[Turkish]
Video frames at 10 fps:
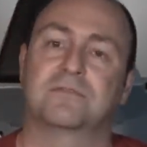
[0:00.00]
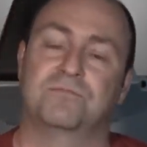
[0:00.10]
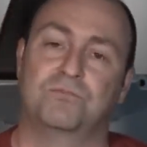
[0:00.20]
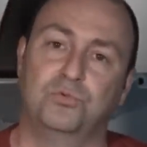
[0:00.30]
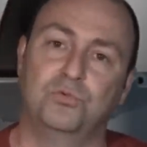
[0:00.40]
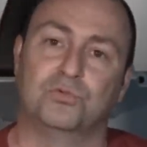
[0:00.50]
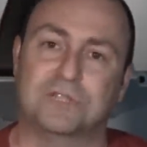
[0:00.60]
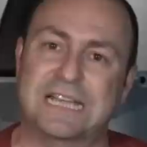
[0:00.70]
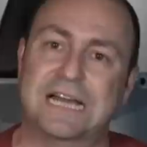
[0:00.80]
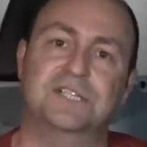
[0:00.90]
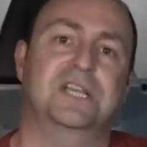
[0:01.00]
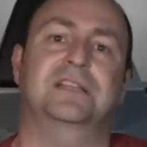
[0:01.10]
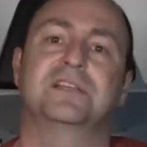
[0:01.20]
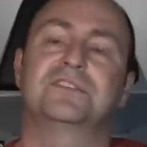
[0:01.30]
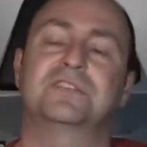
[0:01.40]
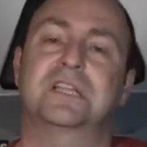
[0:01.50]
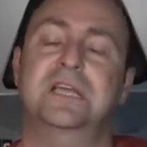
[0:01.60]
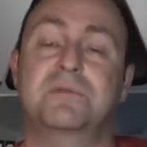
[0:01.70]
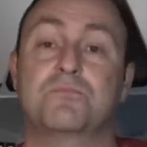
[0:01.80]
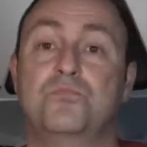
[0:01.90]
bunu
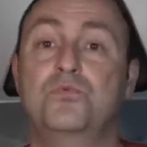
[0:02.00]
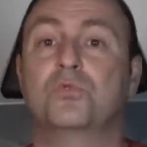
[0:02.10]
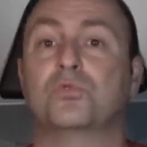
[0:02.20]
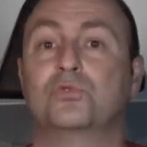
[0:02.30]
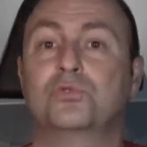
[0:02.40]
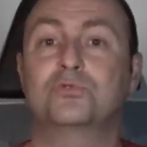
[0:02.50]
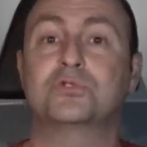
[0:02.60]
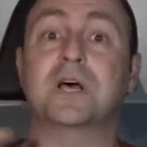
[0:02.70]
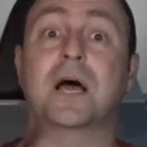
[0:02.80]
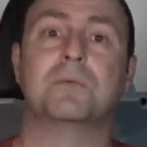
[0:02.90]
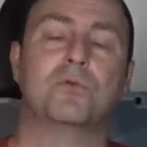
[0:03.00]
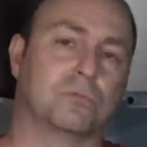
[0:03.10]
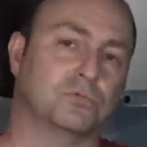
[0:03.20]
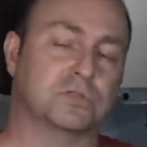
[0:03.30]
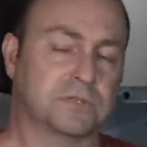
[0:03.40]
gerçekleştirerek büyük ödülün sahibi olmuştu.